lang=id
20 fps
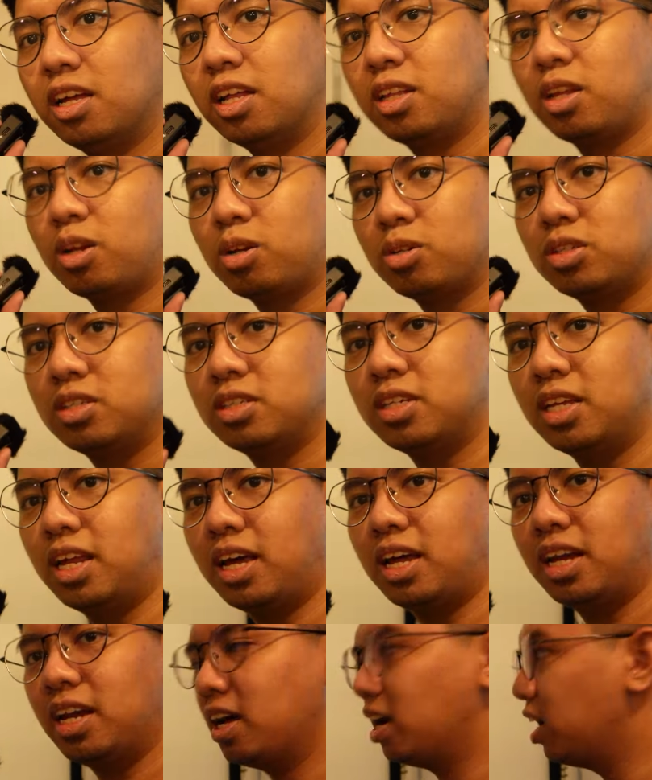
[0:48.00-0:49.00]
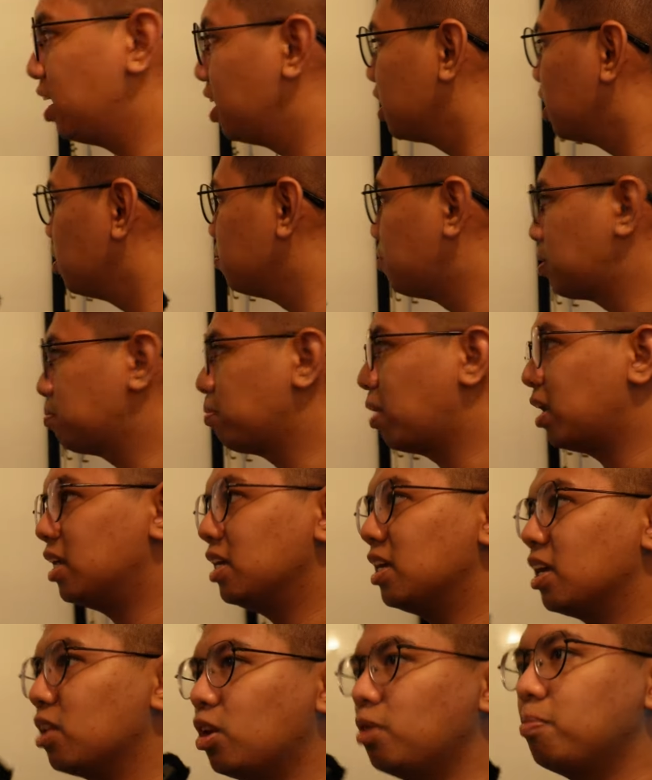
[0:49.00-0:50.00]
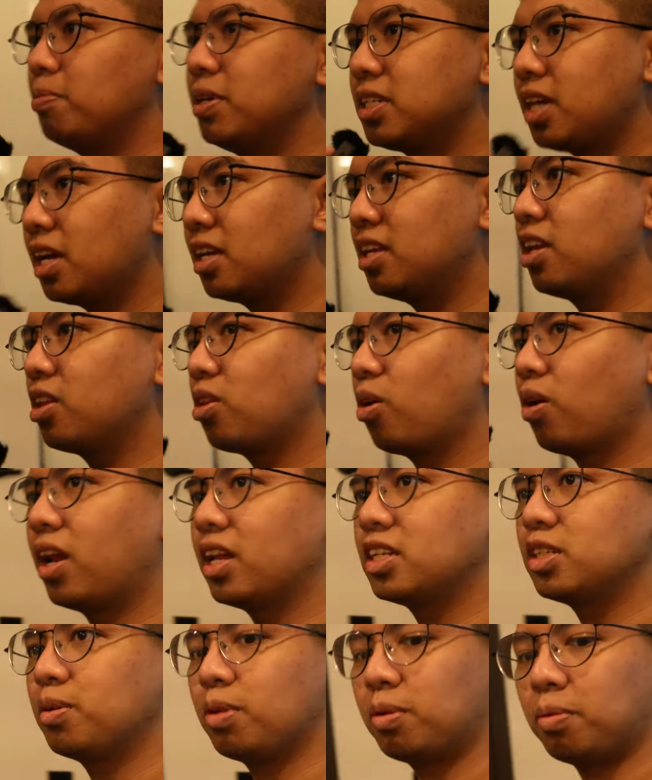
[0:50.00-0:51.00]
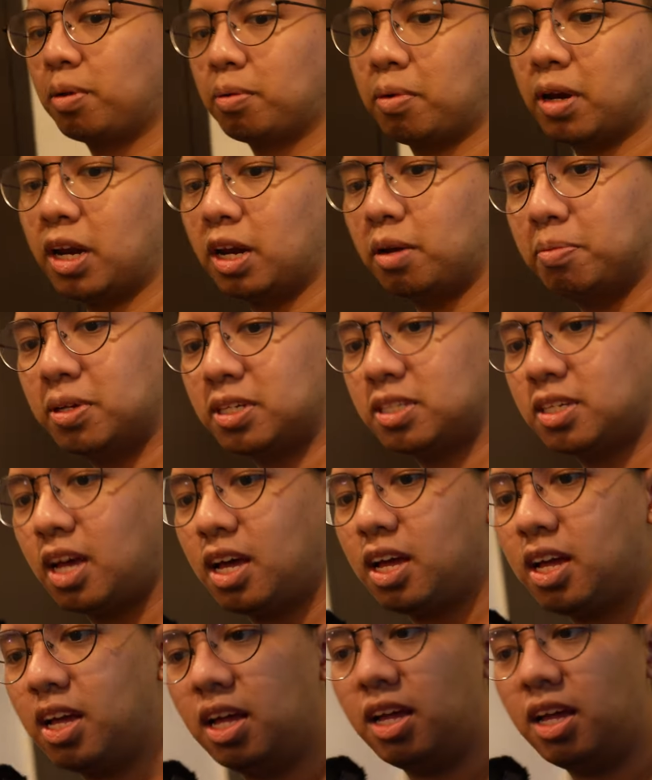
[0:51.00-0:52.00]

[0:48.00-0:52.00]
Terus di sini ada tempat mandinya tuh dipisah. Jadi toilet sama tempat mandi dipisah.